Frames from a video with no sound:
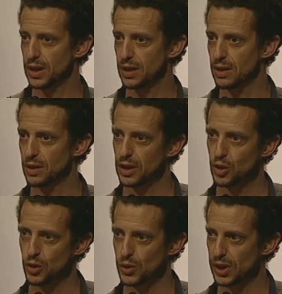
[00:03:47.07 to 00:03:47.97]

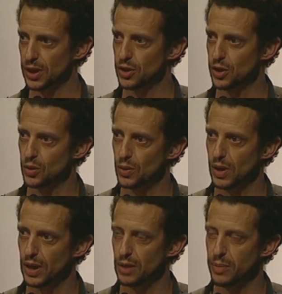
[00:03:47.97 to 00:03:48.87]
Ein eine
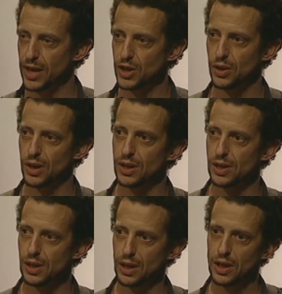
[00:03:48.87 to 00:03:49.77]
kleine Probe
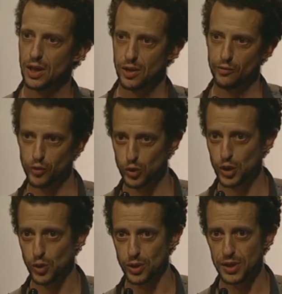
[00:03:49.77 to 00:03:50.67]
des
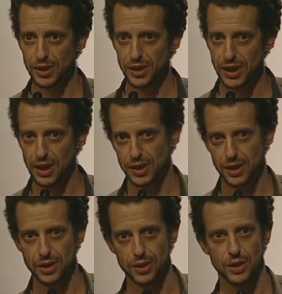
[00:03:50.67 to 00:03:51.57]
Pilzes
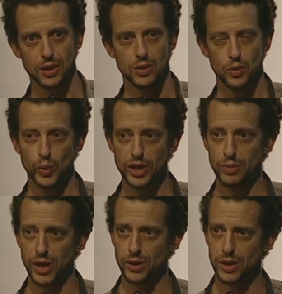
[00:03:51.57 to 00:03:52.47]
kann
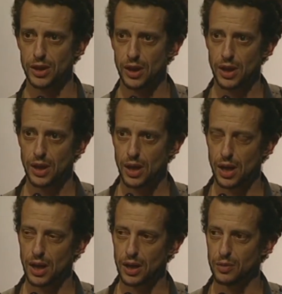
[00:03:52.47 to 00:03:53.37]

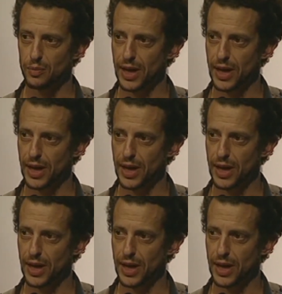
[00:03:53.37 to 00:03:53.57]
in